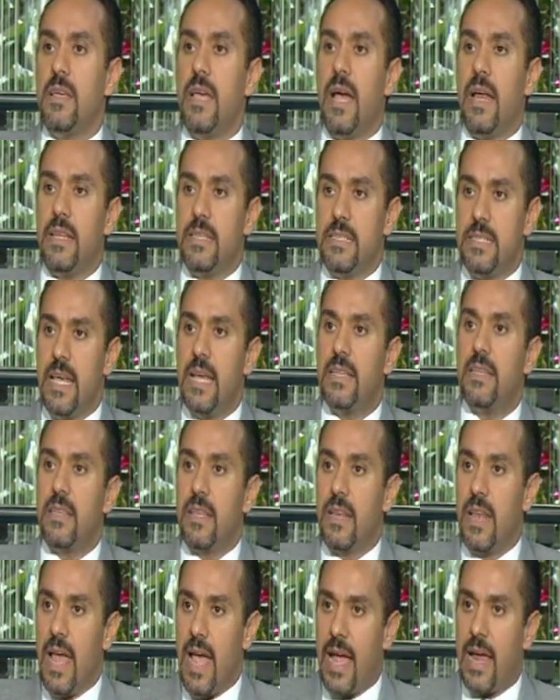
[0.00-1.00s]
يعني زياده
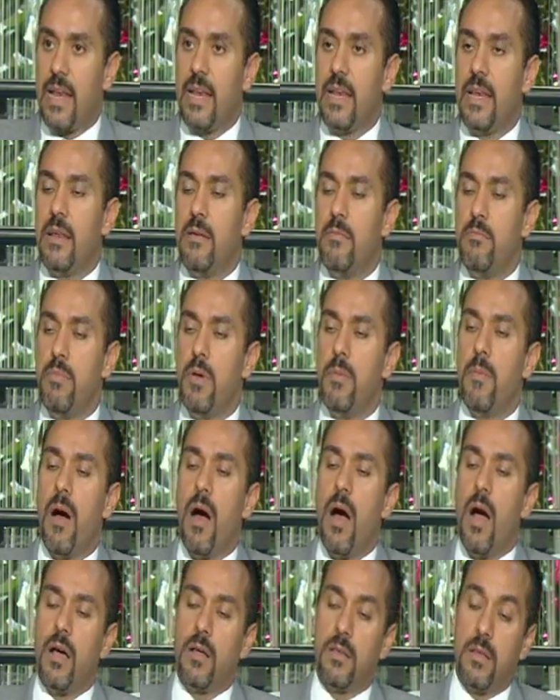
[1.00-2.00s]
الاكل
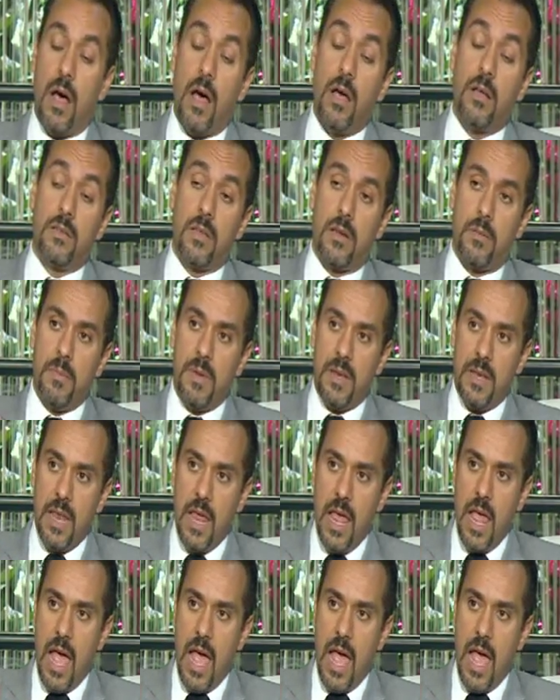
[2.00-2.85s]
بما اكتر من